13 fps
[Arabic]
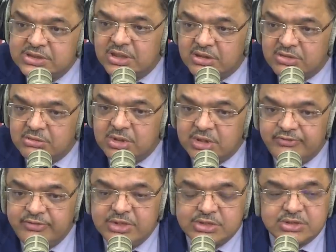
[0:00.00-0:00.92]
لانه ما
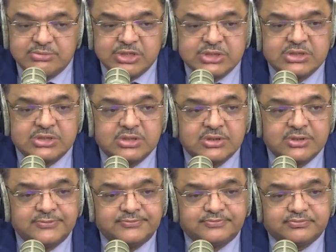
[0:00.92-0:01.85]
يكفيش باش
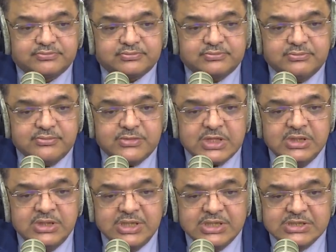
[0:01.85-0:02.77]

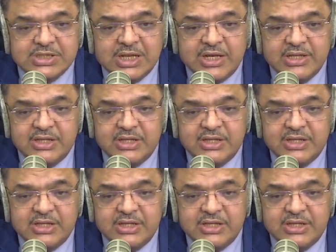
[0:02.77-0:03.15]
الناس تلاحظ